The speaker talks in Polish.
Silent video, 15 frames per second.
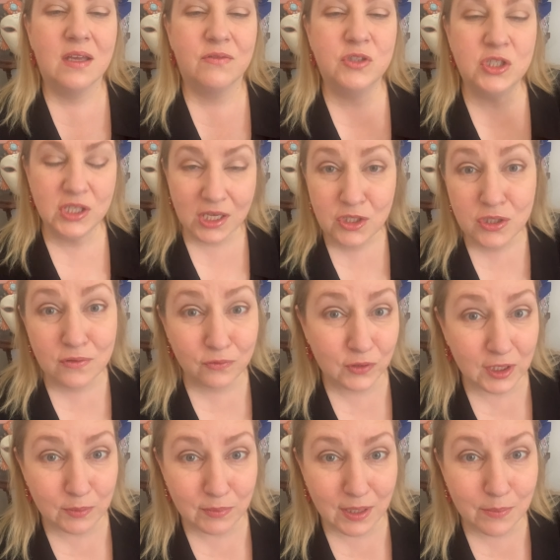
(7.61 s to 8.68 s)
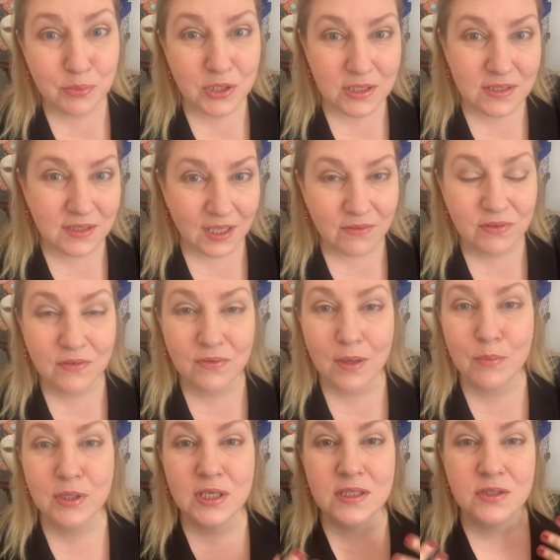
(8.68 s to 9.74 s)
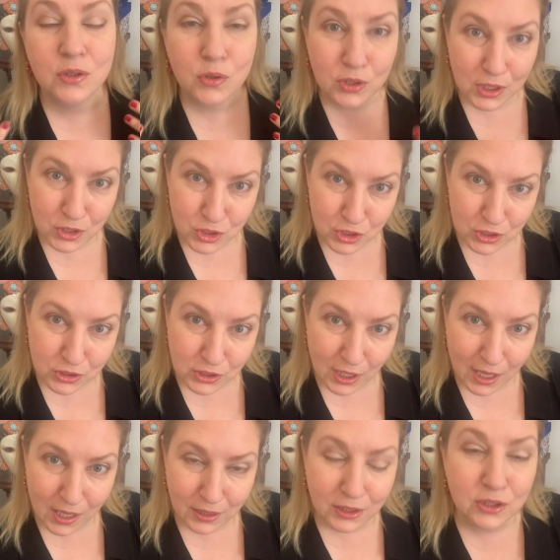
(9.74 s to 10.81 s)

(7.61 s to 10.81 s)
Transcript: W dzisiejszym filmie przedstawię Wam historię życia